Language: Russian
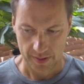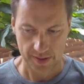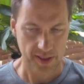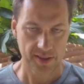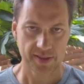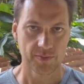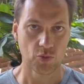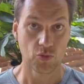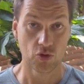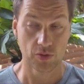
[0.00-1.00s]
С ясным
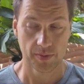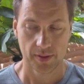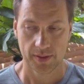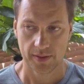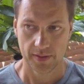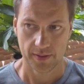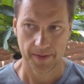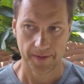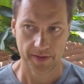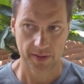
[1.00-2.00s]
умом
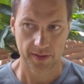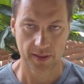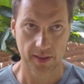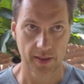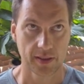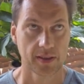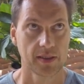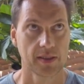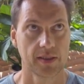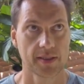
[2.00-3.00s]
и так далее.
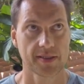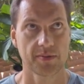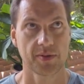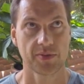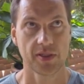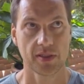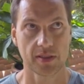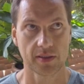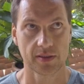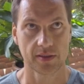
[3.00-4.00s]
На самом
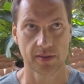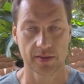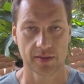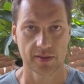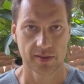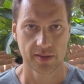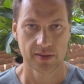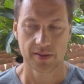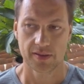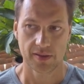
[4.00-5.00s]
деле, а,
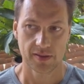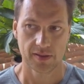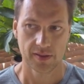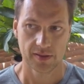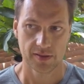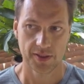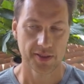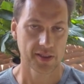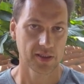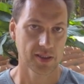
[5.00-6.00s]

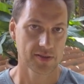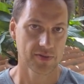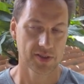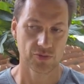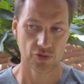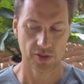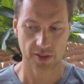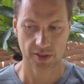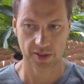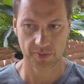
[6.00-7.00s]
третий глаз возможно
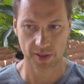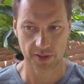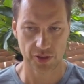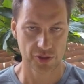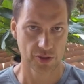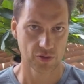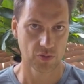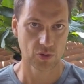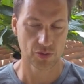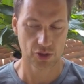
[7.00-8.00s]
открыть практически
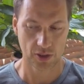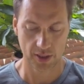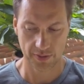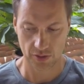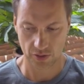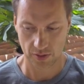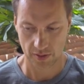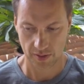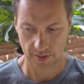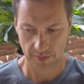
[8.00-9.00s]
любому человеку
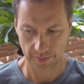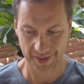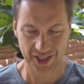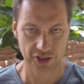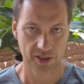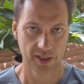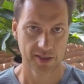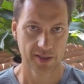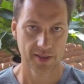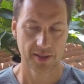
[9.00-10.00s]
при
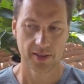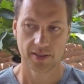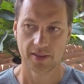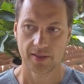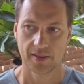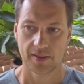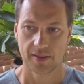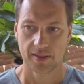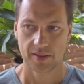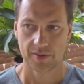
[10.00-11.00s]
желании,
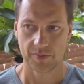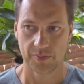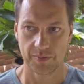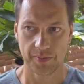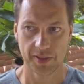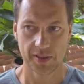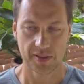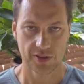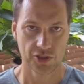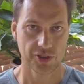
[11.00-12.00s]

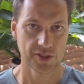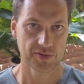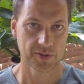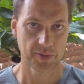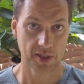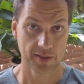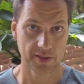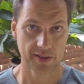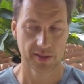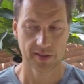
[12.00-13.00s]
при ежедневных
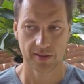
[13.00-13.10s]
практиках,